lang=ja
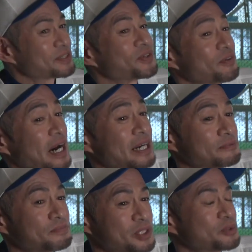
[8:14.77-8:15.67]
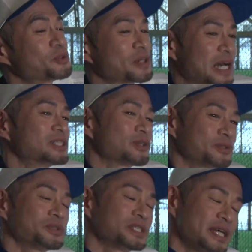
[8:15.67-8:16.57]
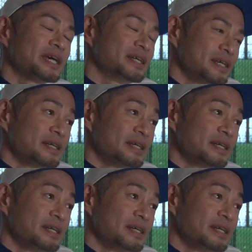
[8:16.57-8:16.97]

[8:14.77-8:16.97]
それは自分の感触として、